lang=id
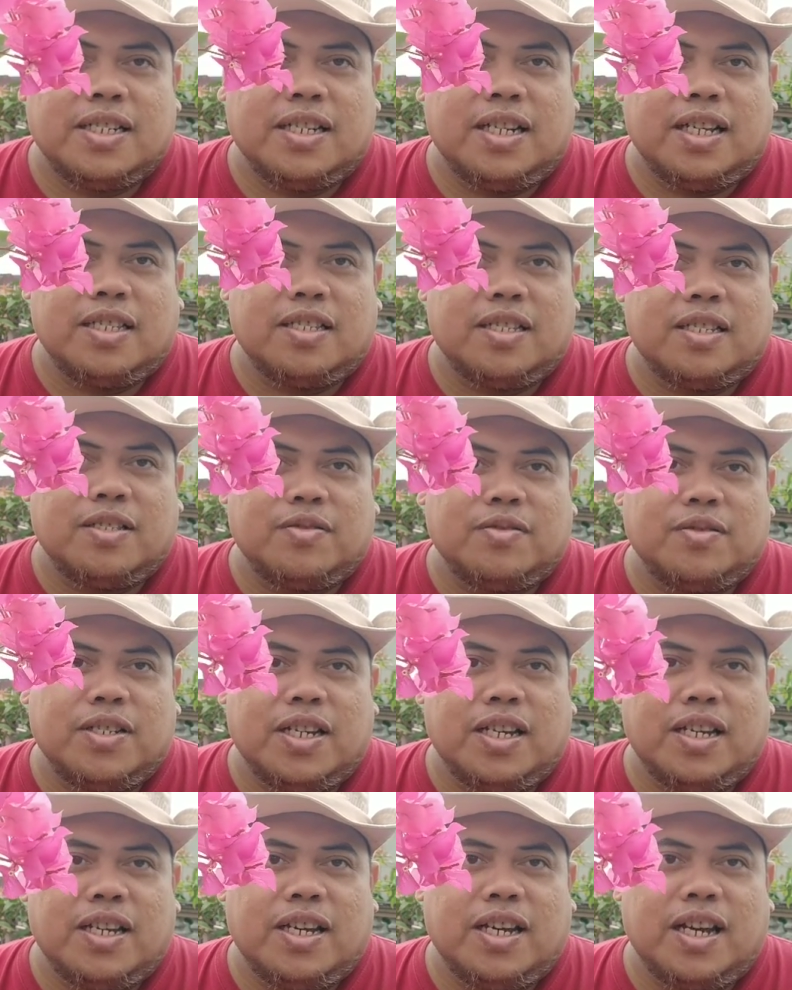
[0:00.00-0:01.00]
dan
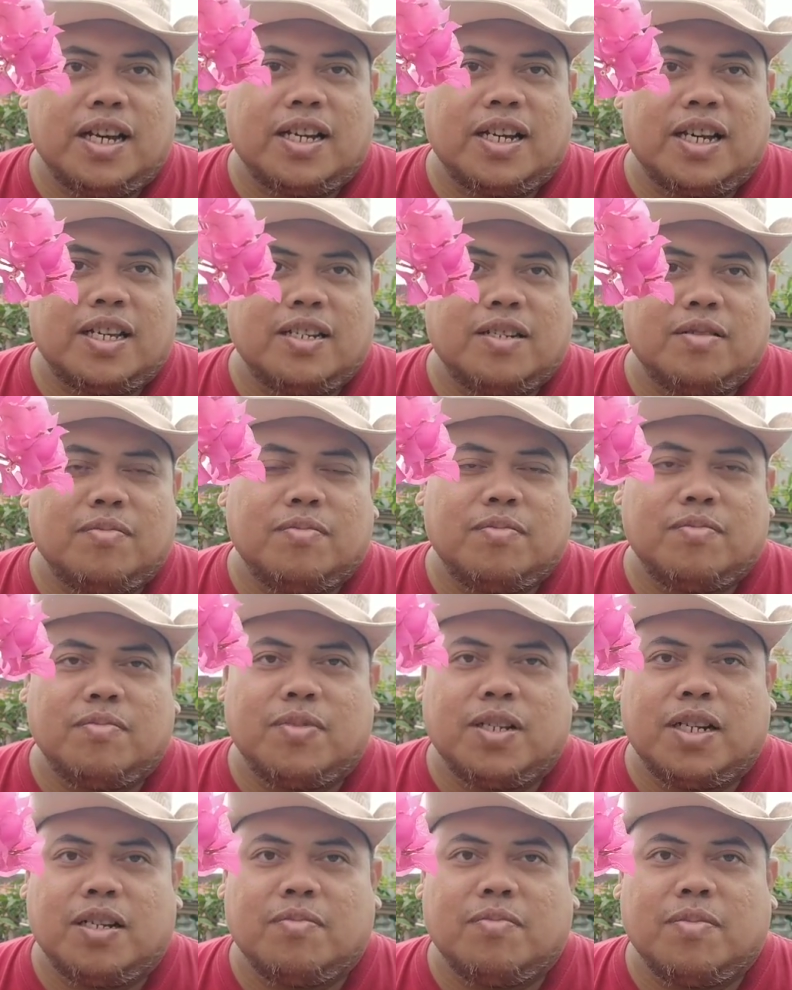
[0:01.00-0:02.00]
tentunya akan
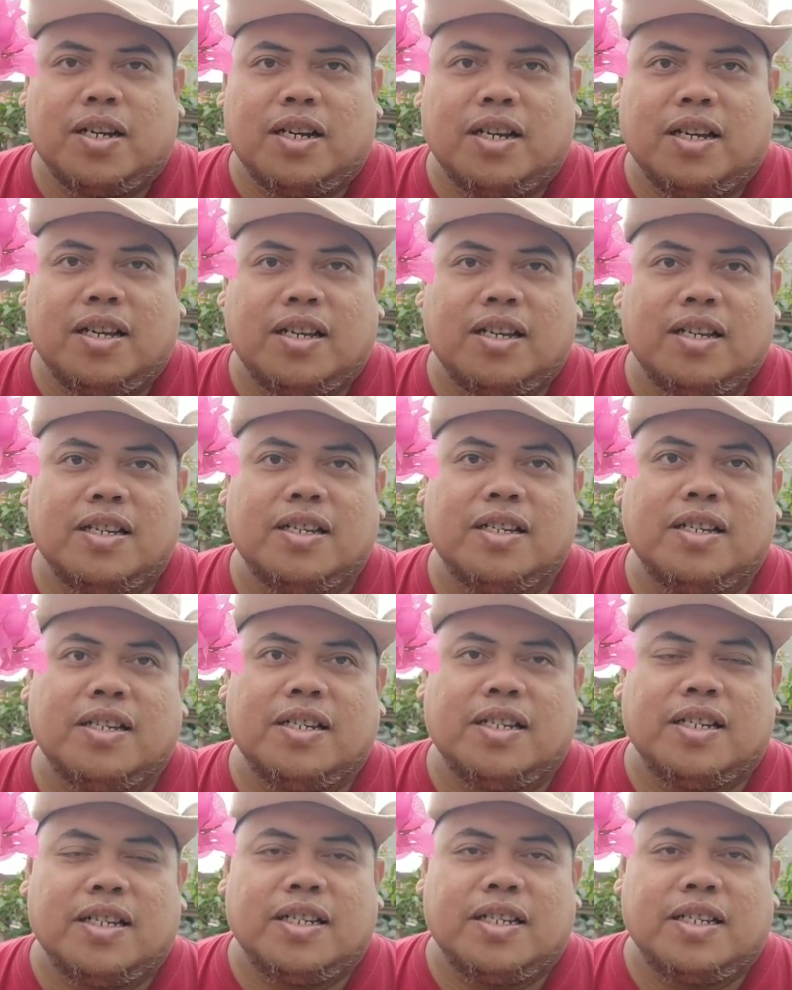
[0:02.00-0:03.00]
menambah
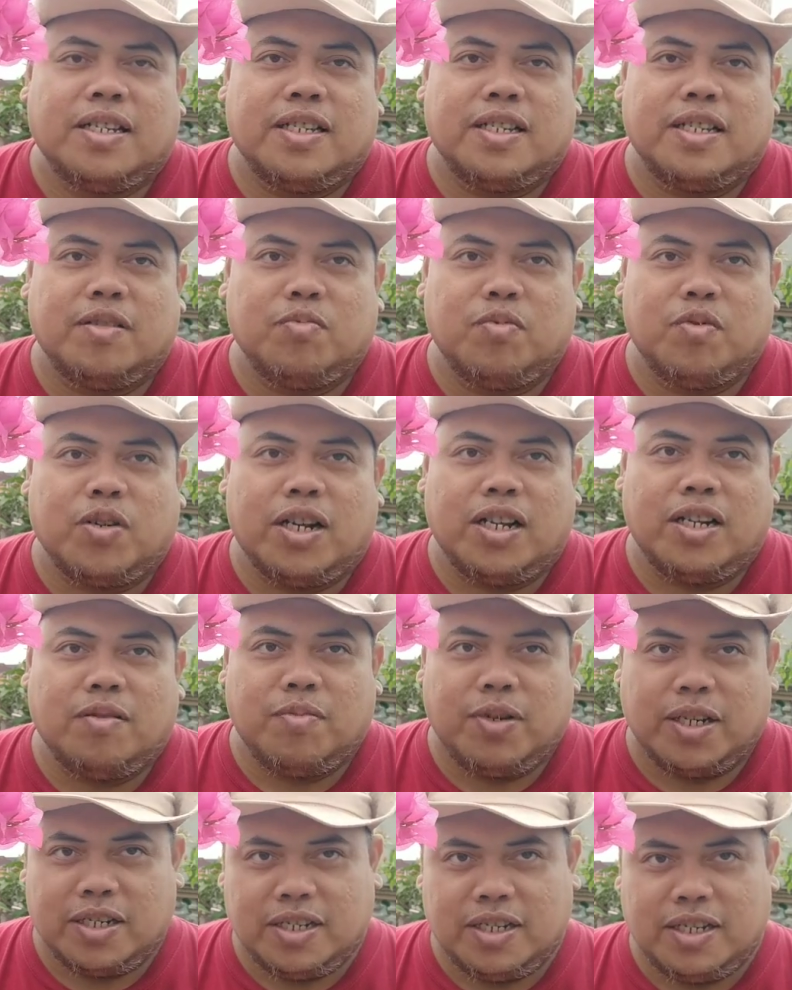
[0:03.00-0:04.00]

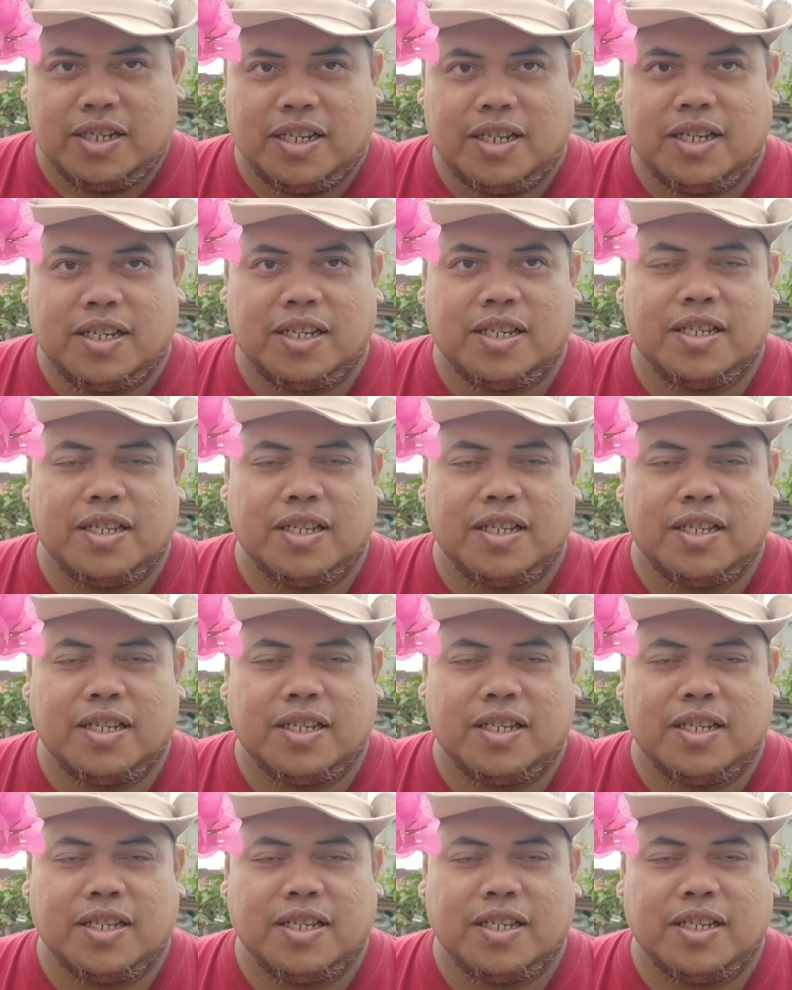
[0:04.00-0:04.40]
hiburan bagi